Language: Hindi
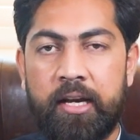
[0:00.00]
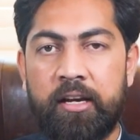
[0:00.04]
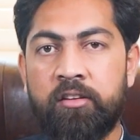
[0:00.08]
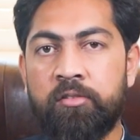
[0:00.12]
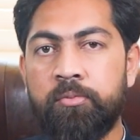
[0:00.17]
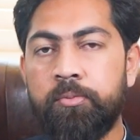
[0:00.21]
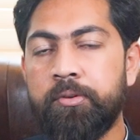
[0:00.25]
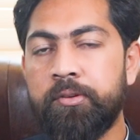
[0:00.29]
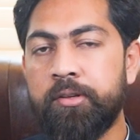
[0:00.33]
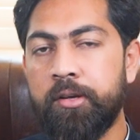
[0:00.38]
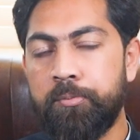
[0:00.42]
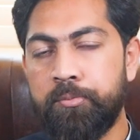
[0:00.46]

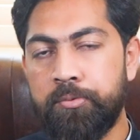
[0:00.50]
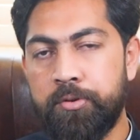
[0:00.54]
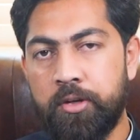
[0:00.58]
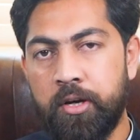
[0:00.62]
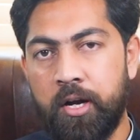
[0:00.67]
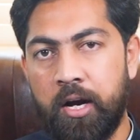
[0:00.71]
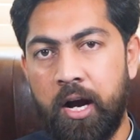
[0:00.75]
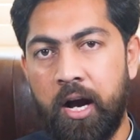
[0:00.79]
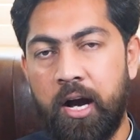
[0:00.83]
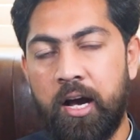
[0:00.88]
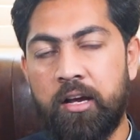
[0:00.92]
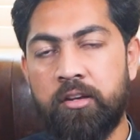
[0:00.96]
इसमें सबसे
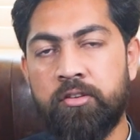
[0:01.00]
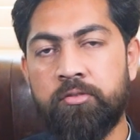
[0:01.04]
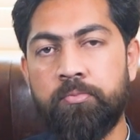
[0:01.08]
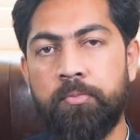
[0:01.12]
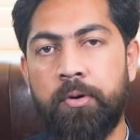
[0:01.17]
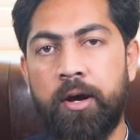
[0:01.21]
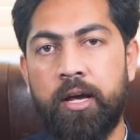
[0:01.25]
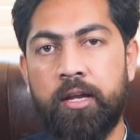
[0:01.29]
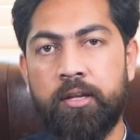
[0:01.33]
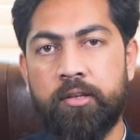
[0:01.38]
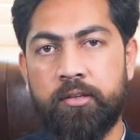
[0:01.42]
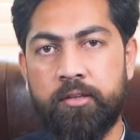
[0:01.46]
ख़ास
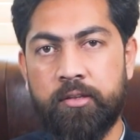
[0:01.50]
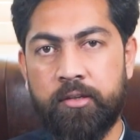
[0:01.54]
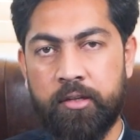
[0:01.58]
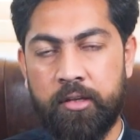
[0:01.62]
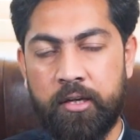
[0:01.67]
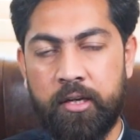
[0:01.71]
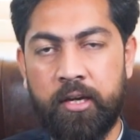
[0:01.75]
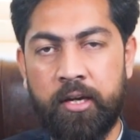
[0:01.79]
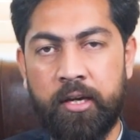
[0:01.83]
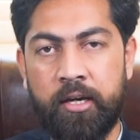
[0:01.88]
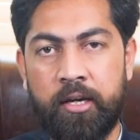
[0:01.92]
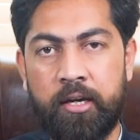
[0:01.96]
बात
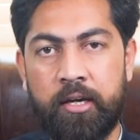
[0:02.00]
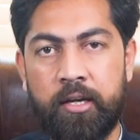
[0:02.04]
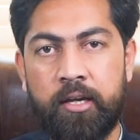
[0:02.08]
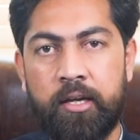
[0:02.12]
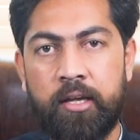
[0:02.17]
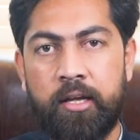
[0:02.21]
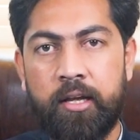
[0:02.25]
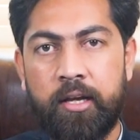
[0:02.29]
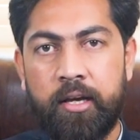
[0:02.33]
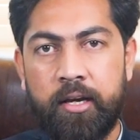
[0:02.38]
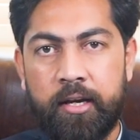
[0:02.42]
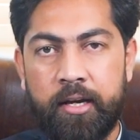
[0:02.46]
यह है
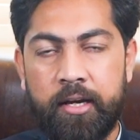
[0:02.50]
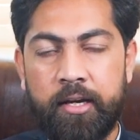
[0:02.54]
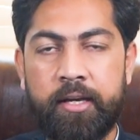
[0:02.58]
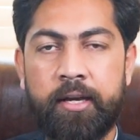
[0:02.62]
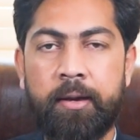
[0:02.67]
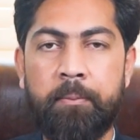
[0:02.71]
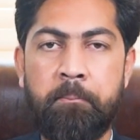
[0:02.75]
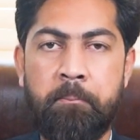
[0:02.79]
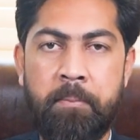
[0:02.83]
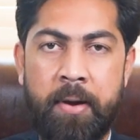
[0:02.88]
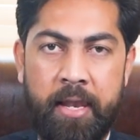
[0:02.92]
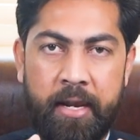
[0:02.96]
कि
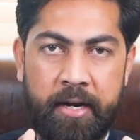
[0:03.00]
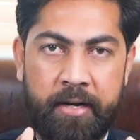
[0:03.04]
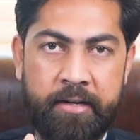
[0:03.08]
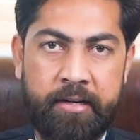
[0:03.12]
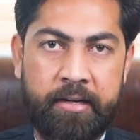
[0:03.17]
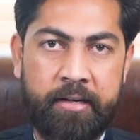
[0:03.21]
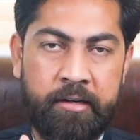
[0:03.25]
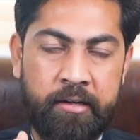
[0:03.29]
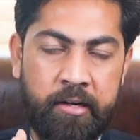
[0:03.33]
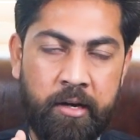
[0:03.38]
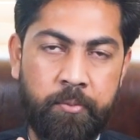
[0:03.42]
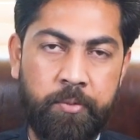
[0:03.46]
ये
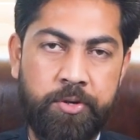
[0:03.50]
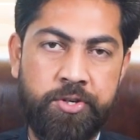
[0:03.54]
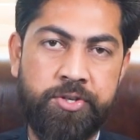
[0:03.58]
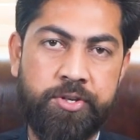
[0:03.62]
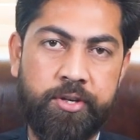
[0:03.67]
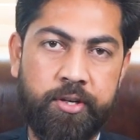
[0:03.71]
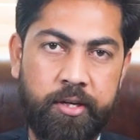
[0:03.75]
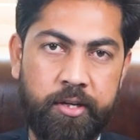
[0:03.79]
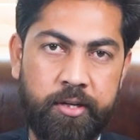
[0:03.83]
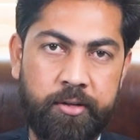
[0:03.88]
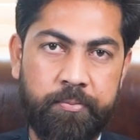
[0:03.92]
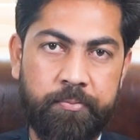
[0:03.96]
बैलेटेड
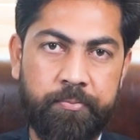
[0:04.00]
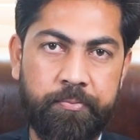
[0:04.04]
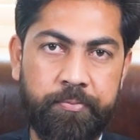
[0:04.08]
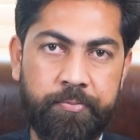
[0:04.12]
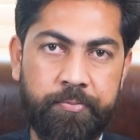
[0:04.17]
कमर्शियल है